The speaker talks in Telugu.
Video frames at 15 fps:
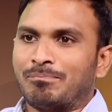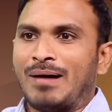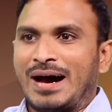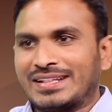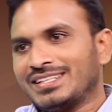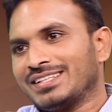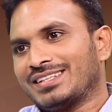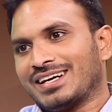
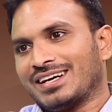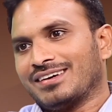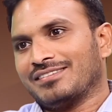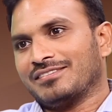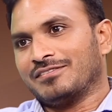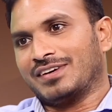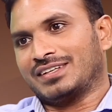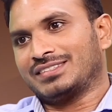బాధ్యత
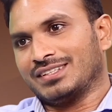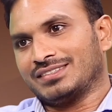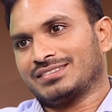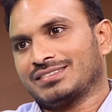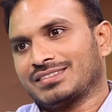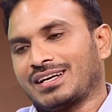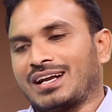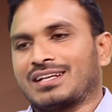వర్సెస్
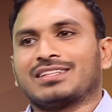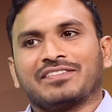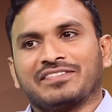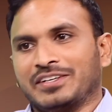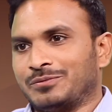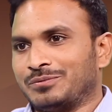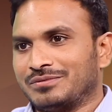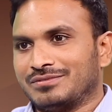
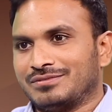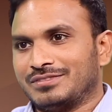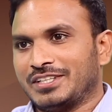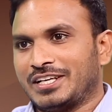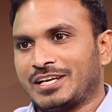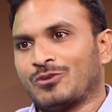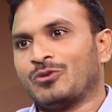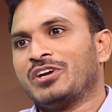కర్తవ్యం
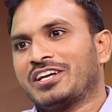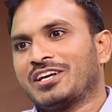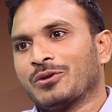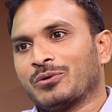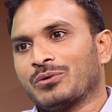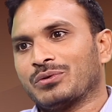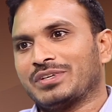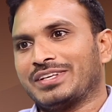ఈ
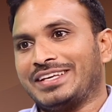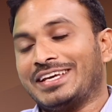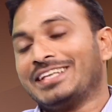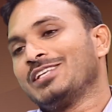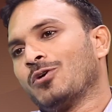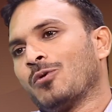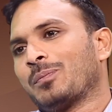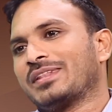రెండిట్లో
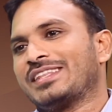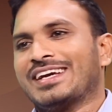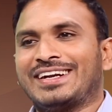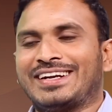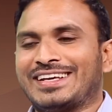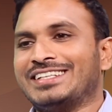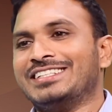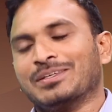ఏది గొప్పది
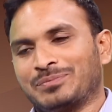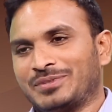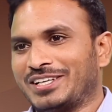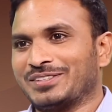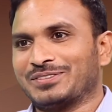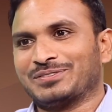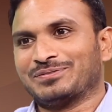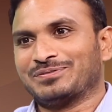అంటే ఏం
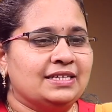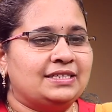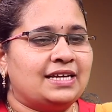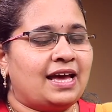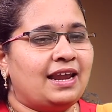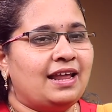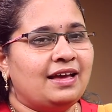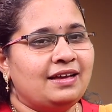చెప్తారు
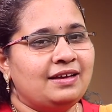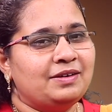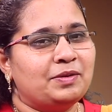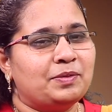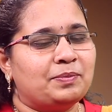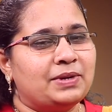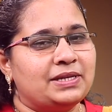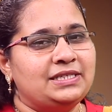చాలా
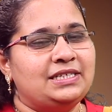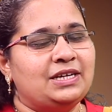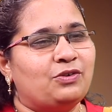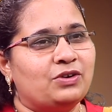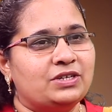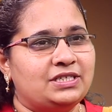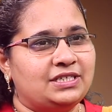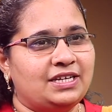మంచి
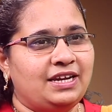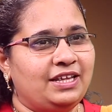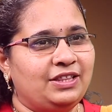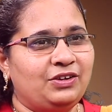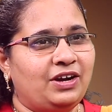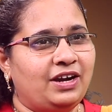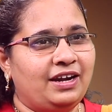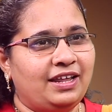క్వశ్చన్
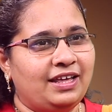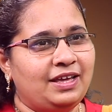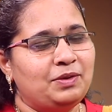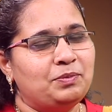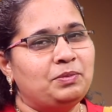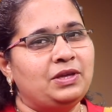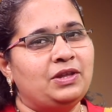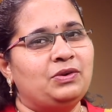ఎందుకంటే
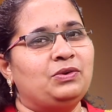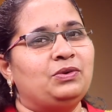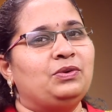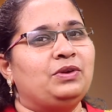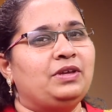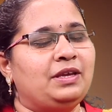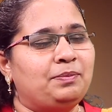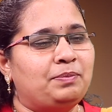మీరు
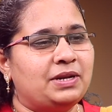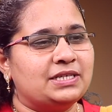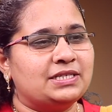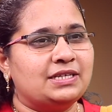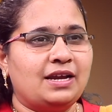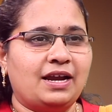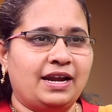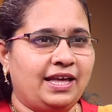ఈ
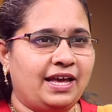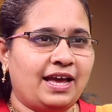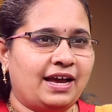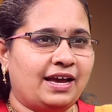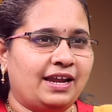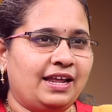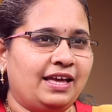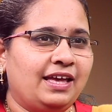ప్రశ్న
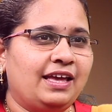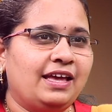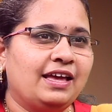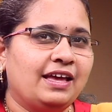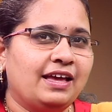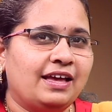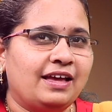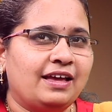అడిగాకనే
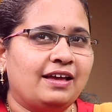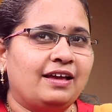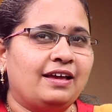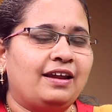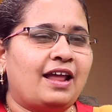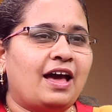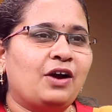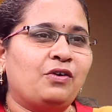
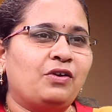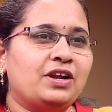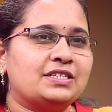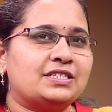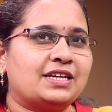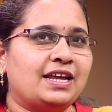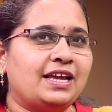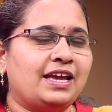నాకు కూడా
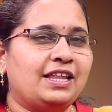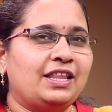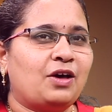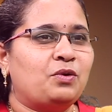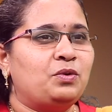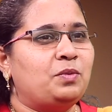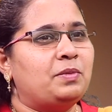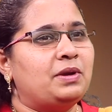స్ట్రైక్ అయింది
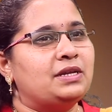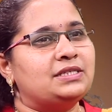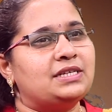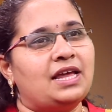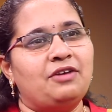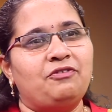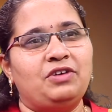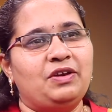అవును మనం
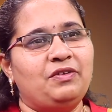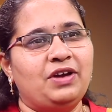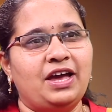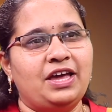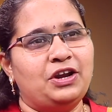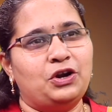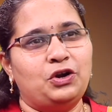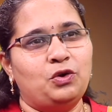చాలా
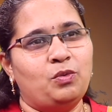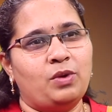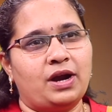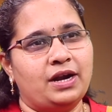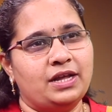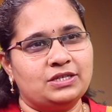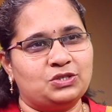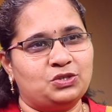విరివిగా ఈ రెండు
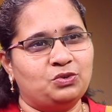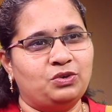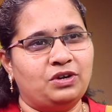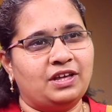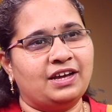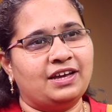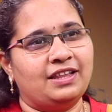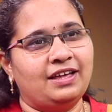వాడేస్తూ
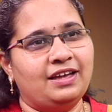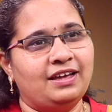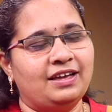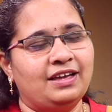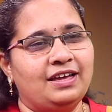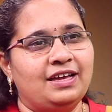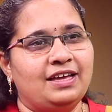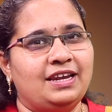ఉంటాం కదా
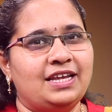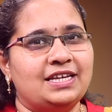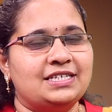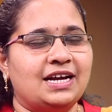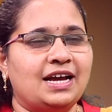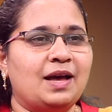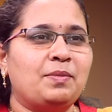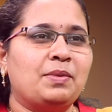
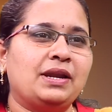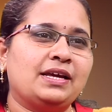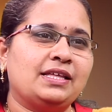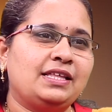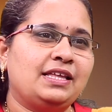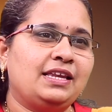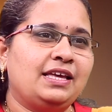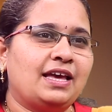నిజంగా మనకి
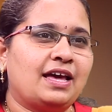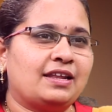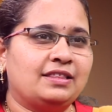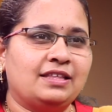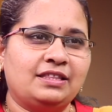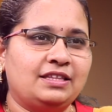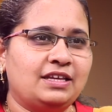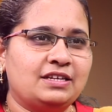దీని
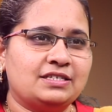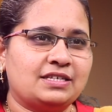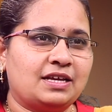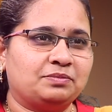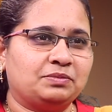అర్థం తెలుసా